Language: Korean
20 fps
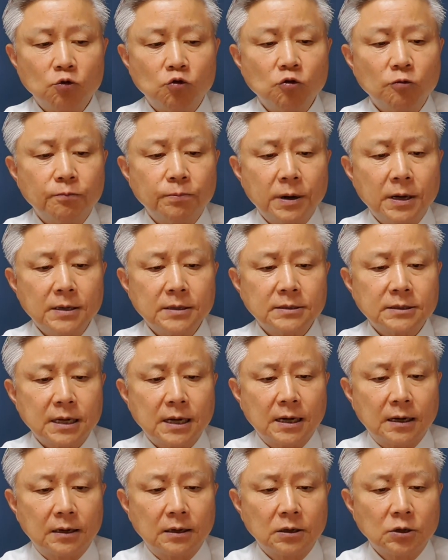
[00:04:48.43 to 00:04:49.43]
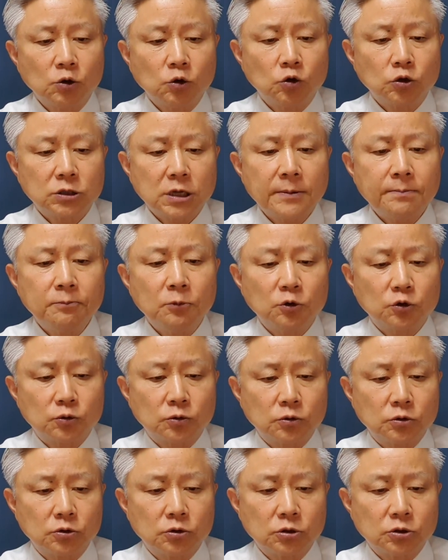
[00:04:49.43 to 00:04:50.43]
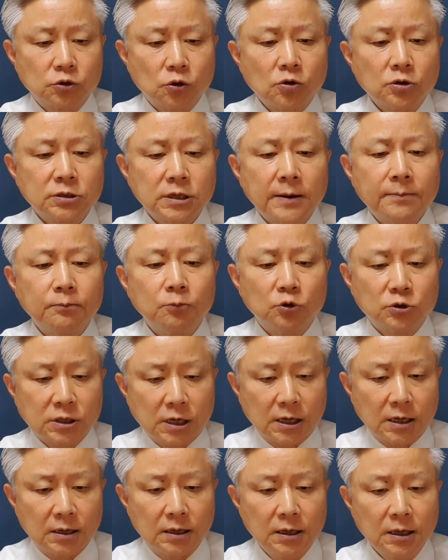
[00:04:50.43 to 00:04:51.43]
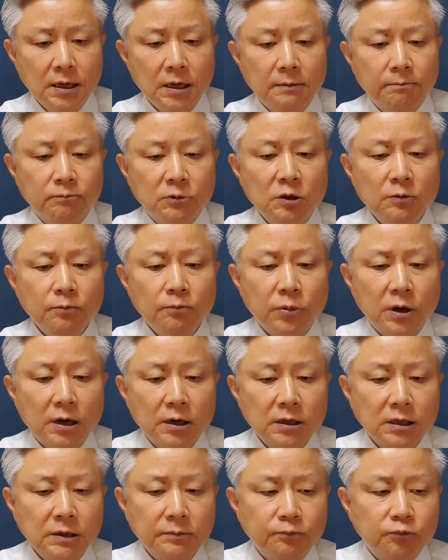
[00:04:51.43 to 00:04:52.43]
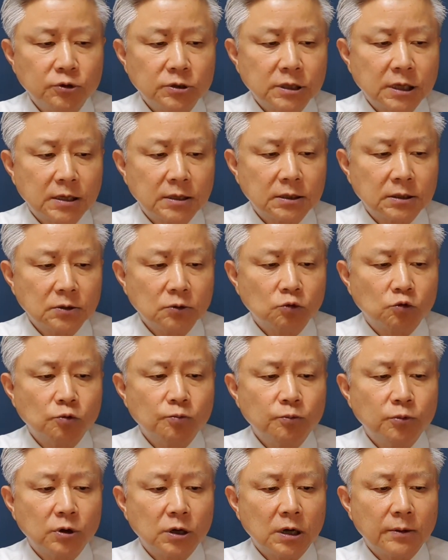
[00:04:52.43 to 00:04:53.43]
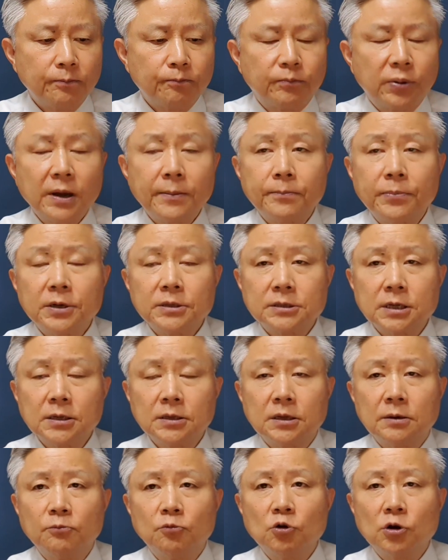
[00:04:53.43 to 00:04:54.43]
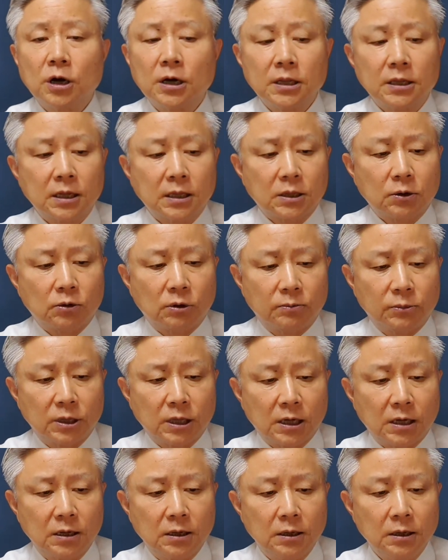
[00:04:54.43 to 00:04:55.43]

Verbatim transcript: 국방상, 그리고 참모, 총참모장, 민방위 부장 등 군부가 100% 물갈이 됐다고 합니다.